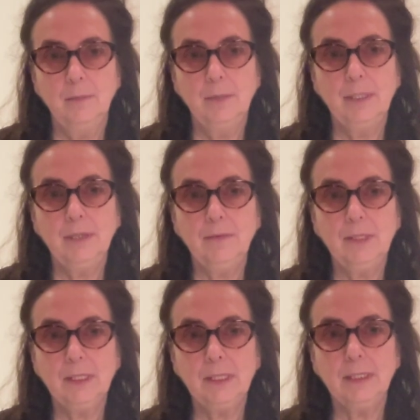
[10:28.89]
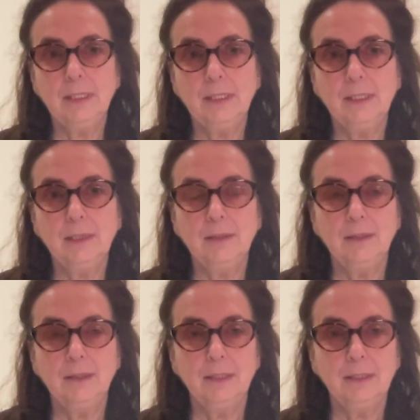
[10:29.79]
Bin ich wirklich
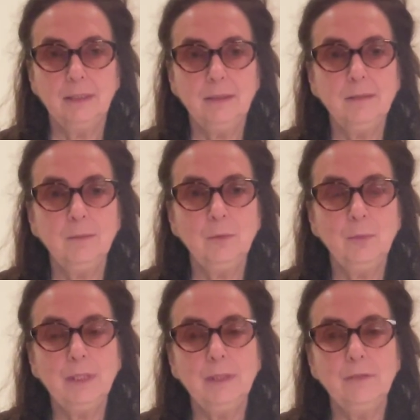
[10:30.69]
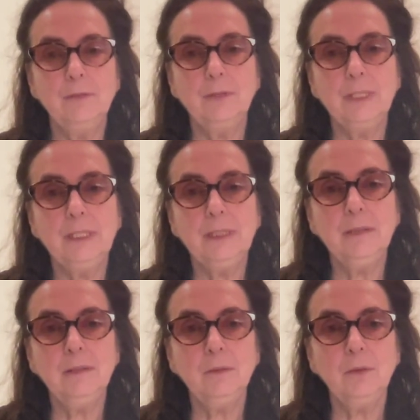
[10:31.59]
in diesem Moment in
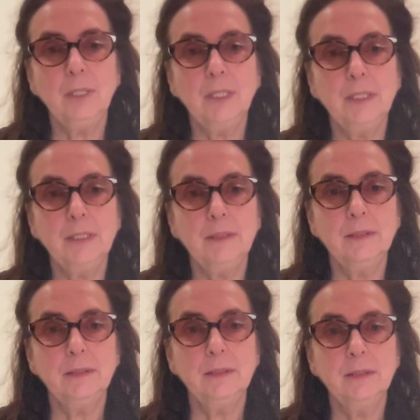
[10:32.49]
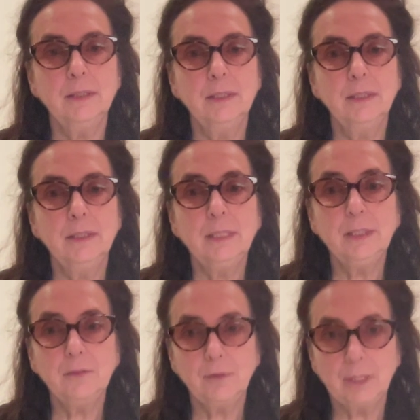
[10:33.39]
Frieden oder in
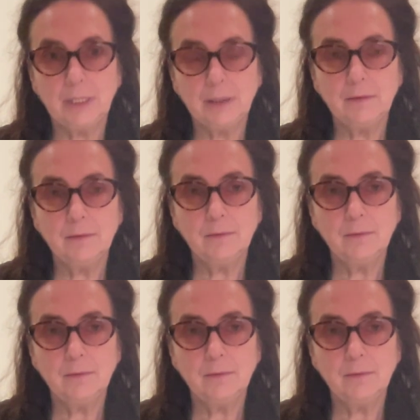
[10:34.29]
nicht Frieden?